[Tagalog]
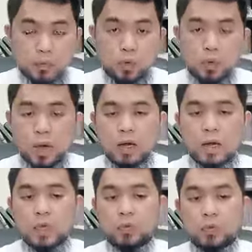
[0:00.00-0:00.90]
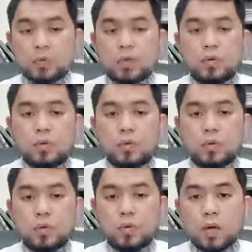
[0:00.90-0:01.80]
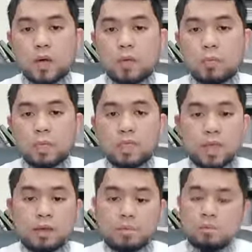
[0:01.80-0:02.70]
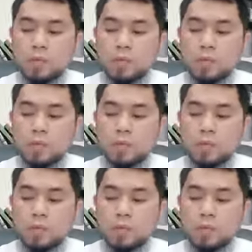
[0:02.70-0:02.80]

Itong lugar na ito, itong lugar na Madian,